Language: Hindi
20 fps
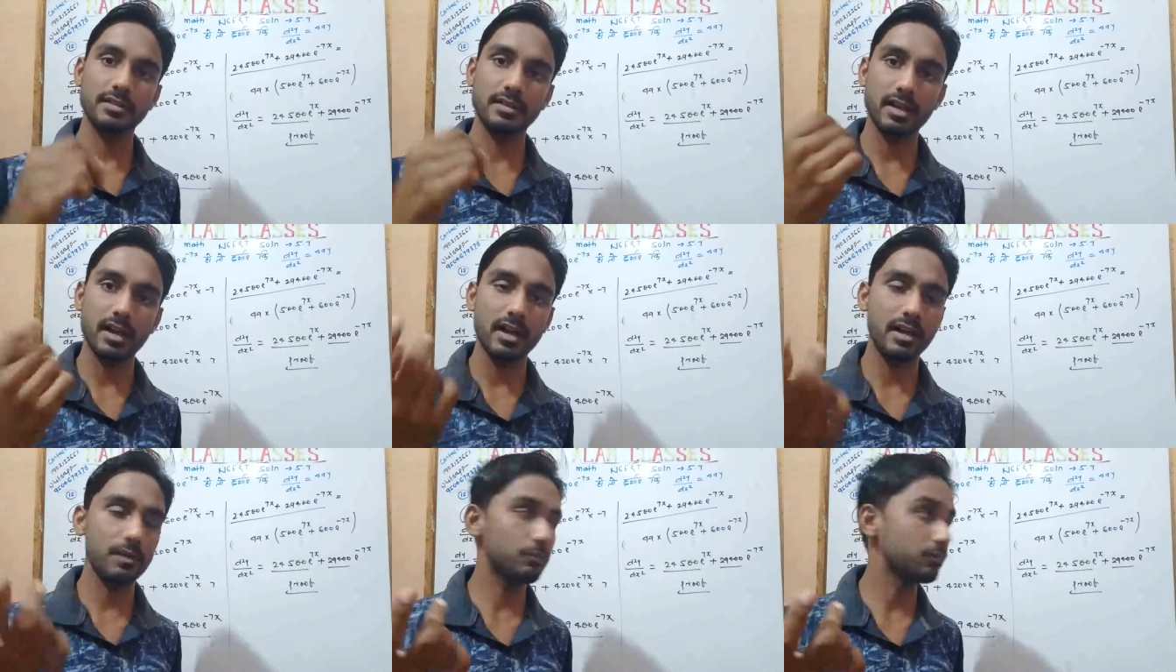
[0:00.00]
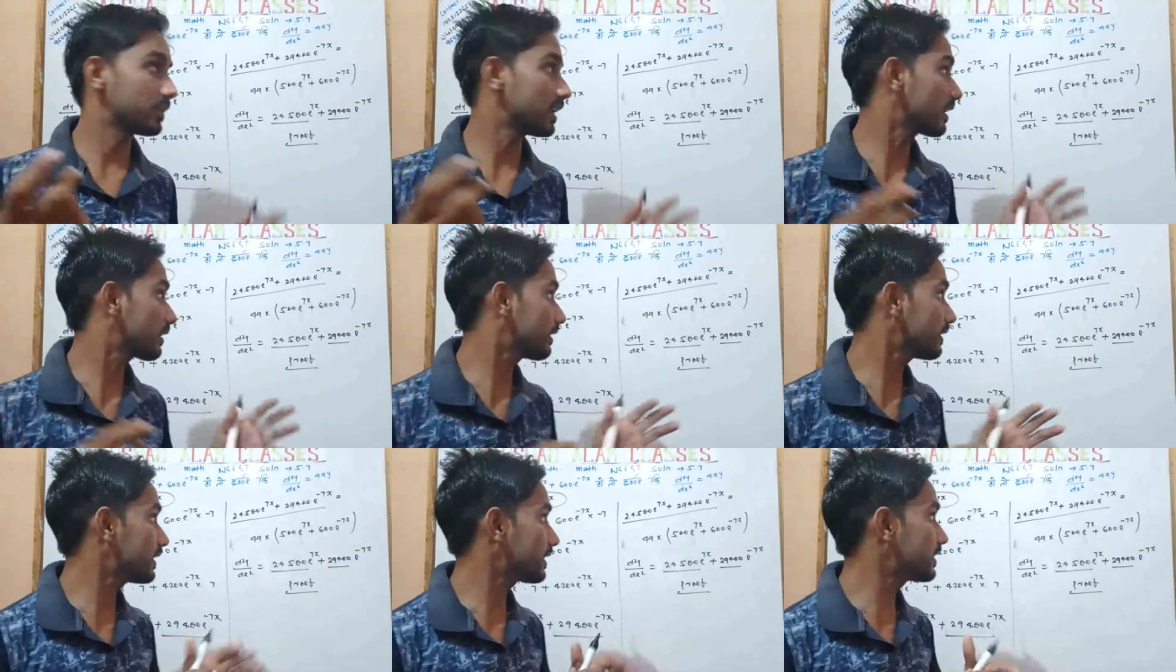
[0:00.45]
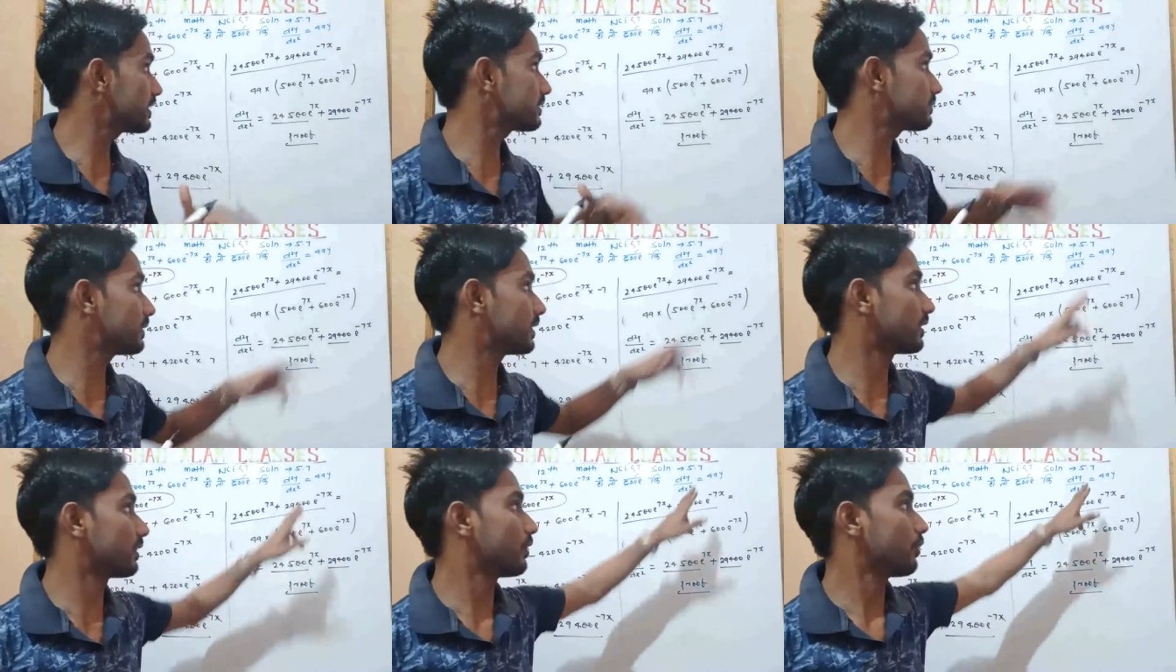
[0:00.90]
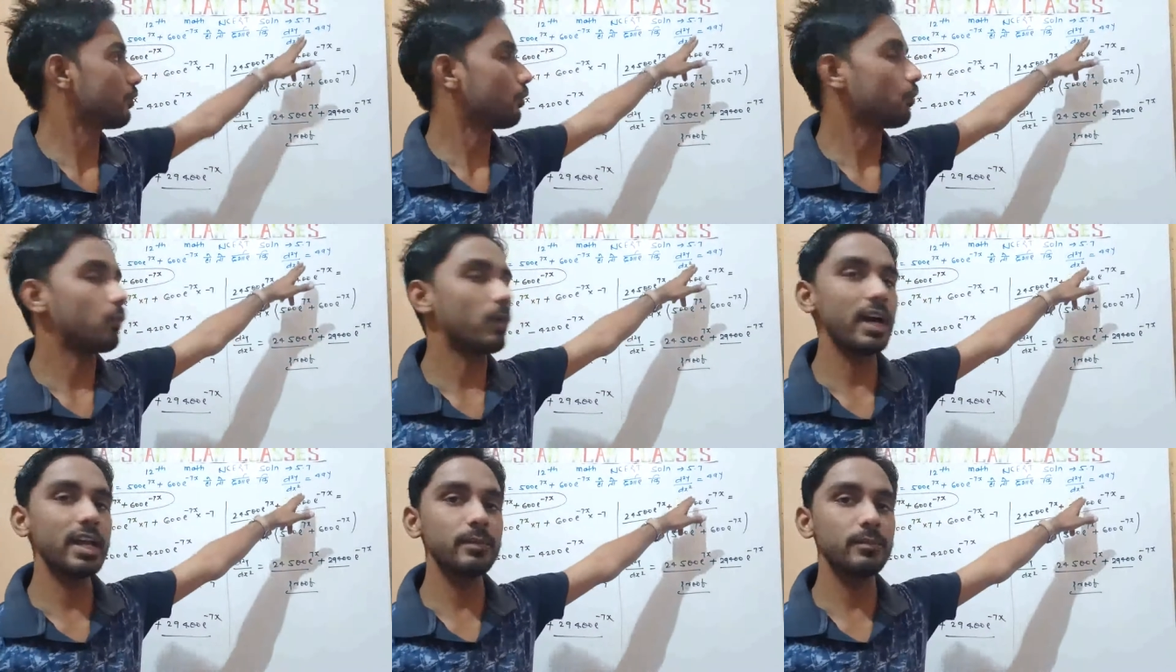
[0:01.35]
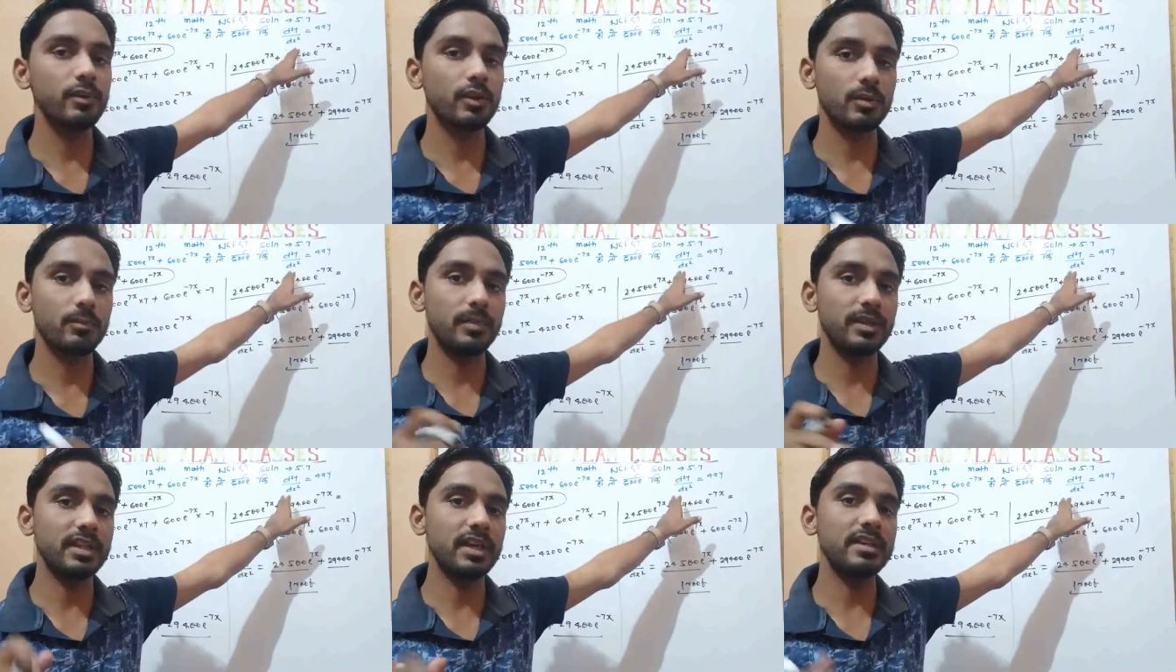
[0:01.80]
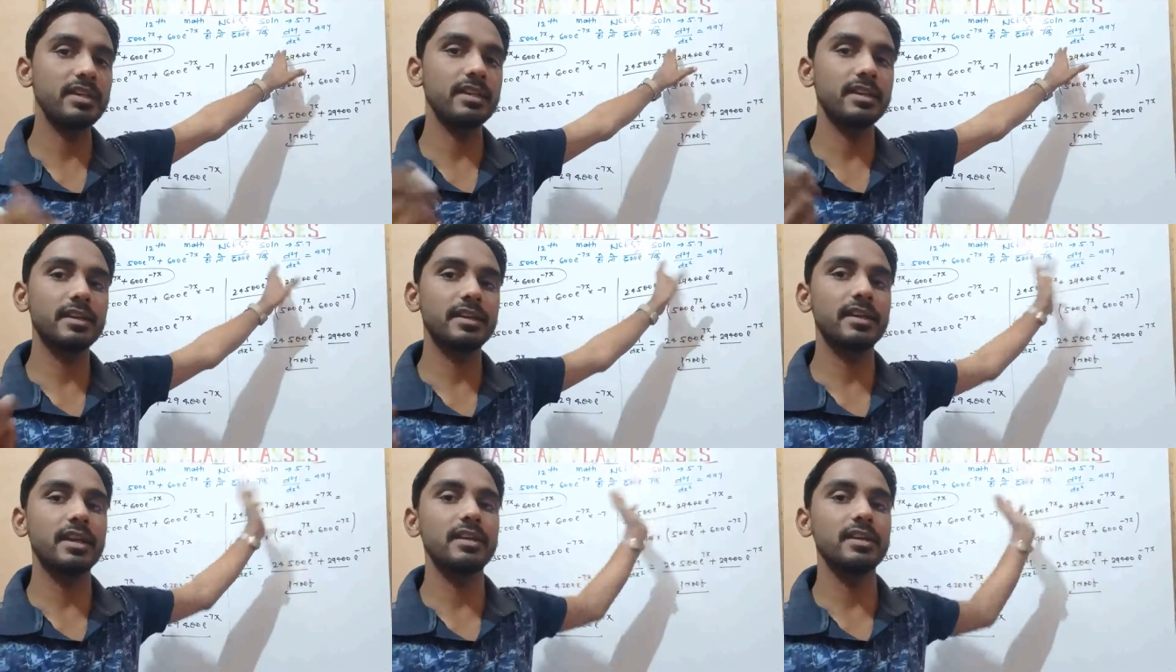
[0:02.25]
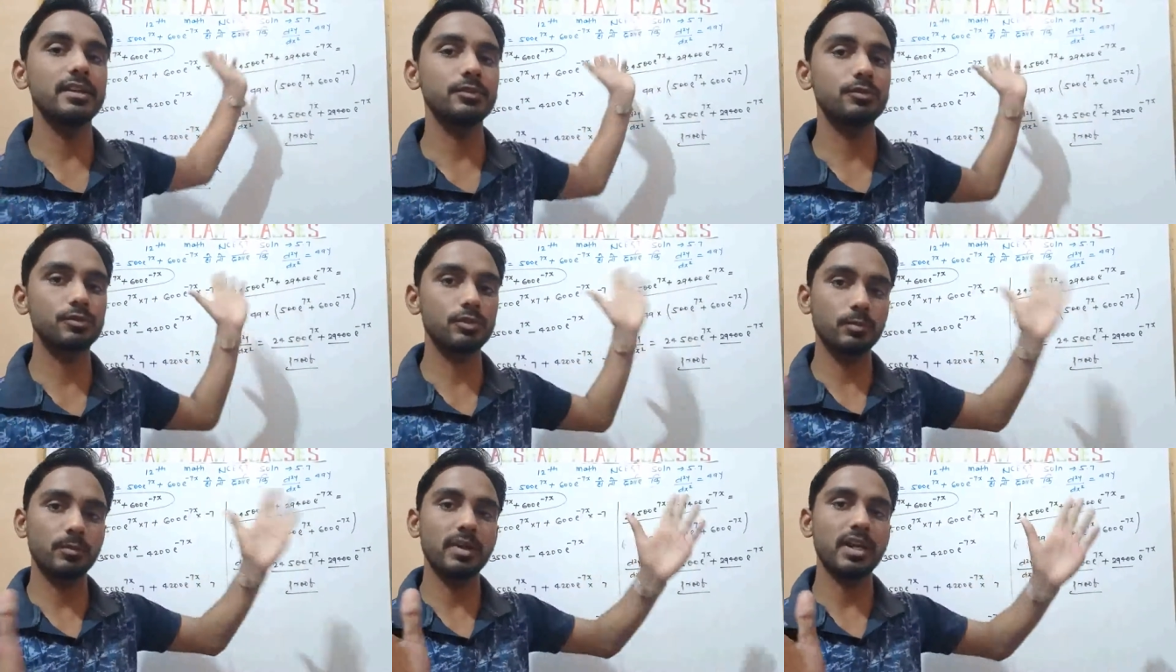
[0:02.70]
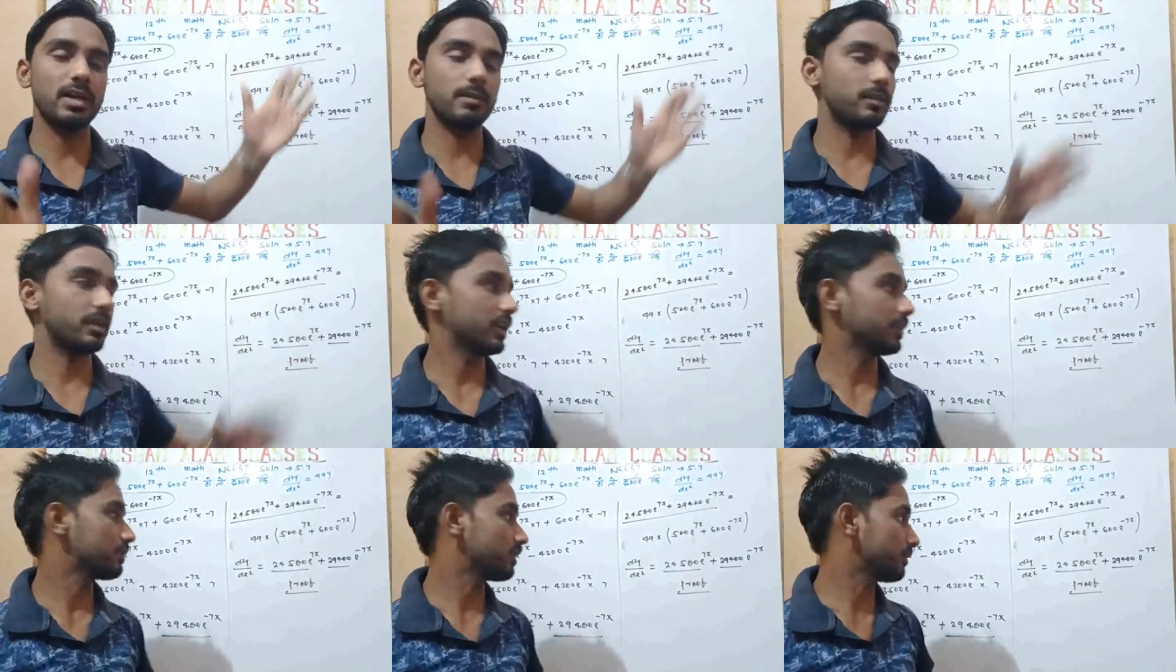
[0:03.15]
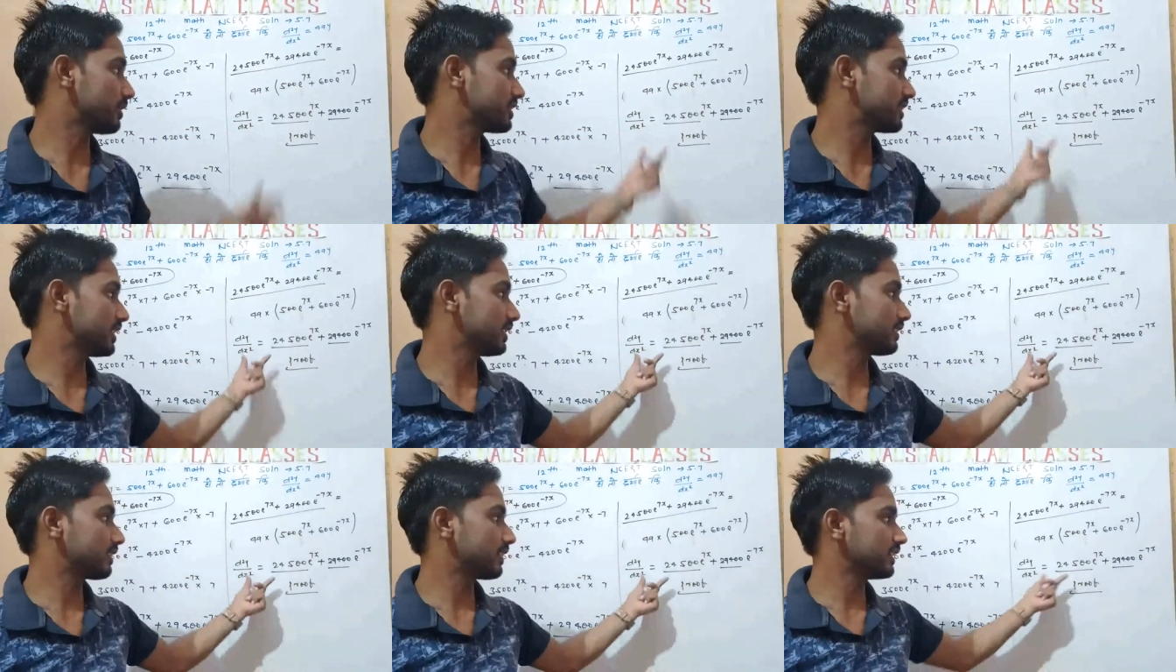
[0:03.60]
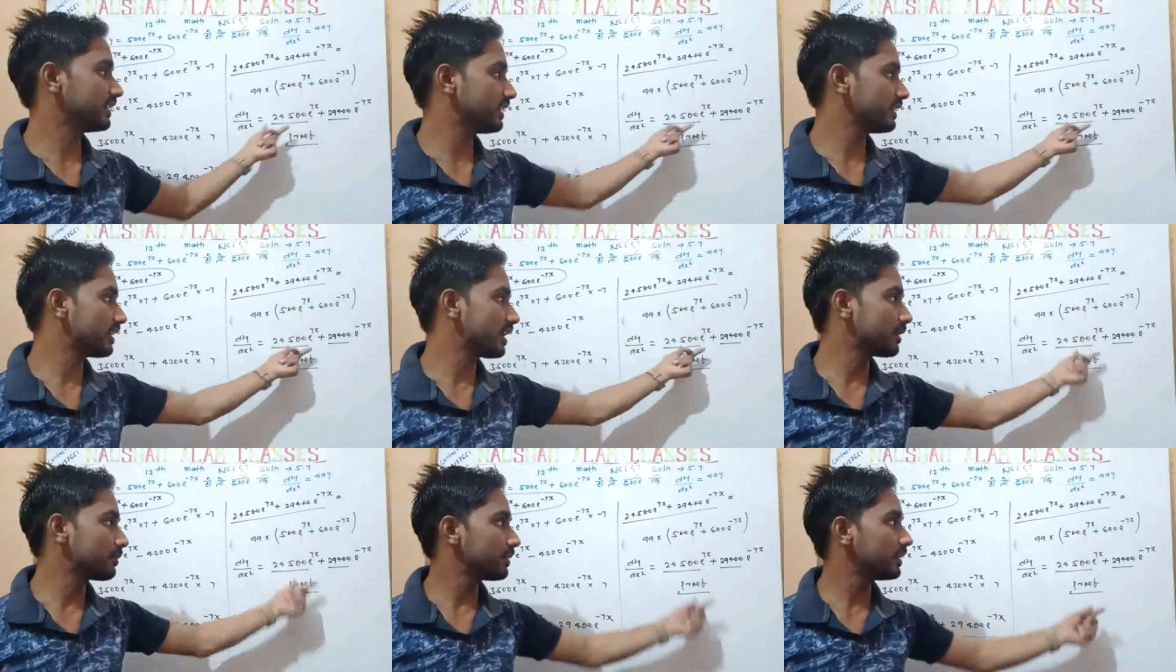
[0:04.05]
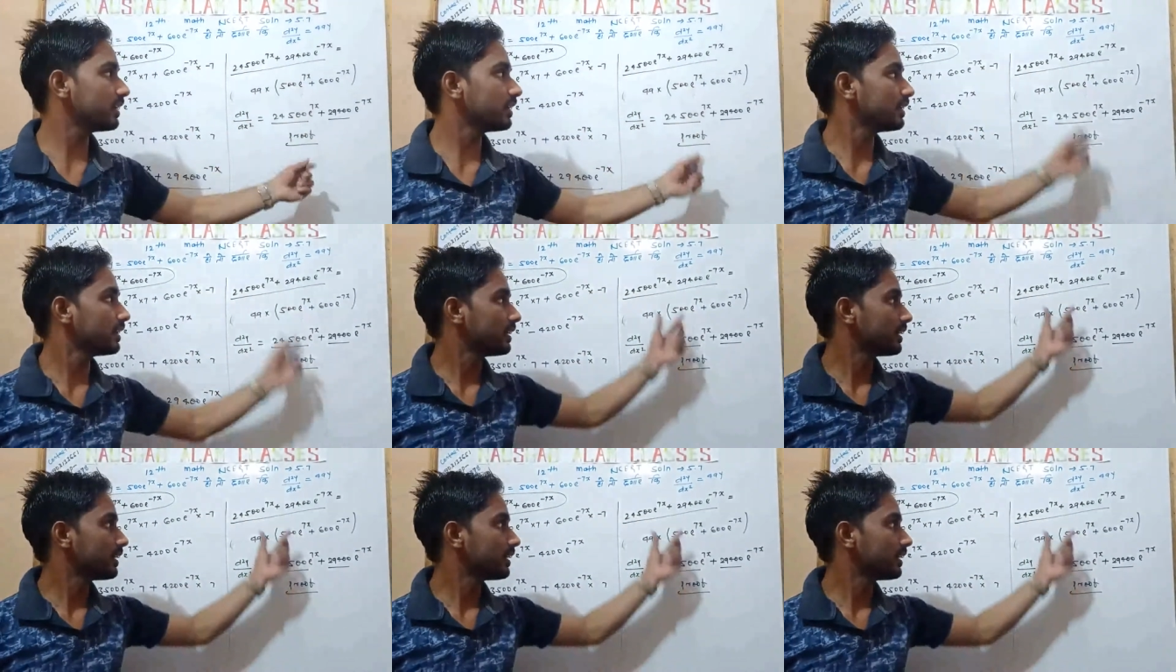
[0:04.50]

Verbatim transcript: का गुना करिए किस में वाई में और बताइए कि क्या ये दोनों बराबर है तो हमने सिद्ध कर दिया यहाँ पे